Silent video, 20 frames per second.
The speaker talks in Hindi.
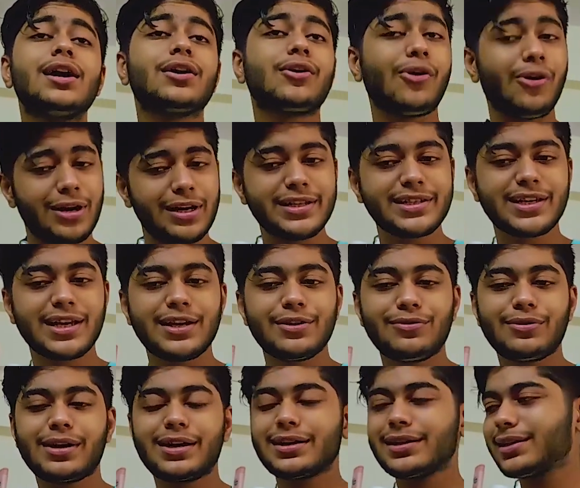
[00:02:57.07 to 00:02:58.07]
कॉलेज का ही
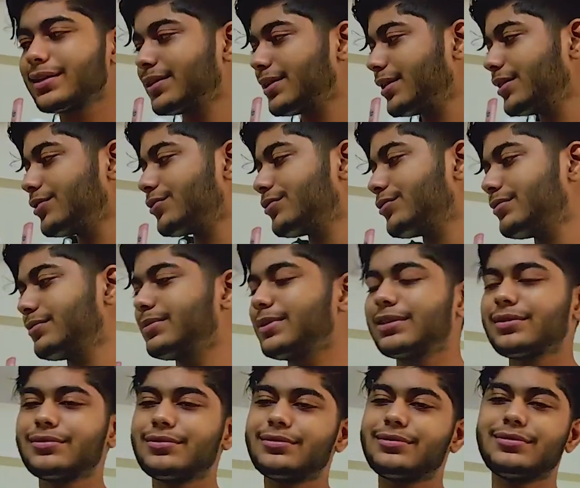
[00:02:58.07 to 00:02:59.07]
हुआ करता था तो
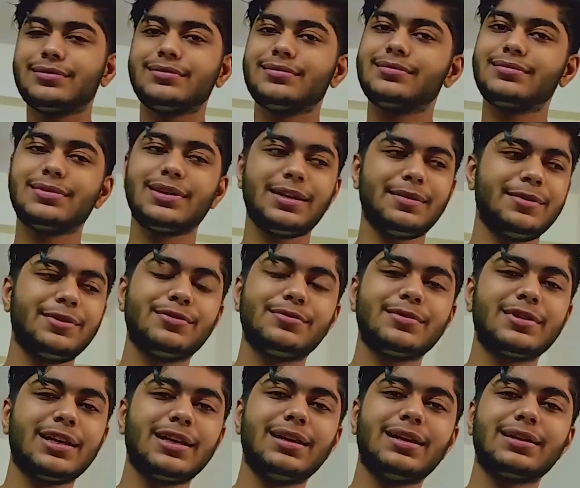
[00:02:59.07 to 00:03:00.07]
मेरे को ये भी रूम
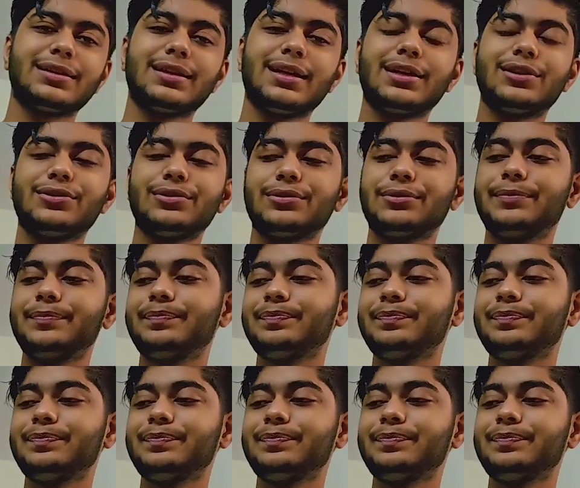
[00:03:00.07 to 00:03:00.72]
सही लगता है तो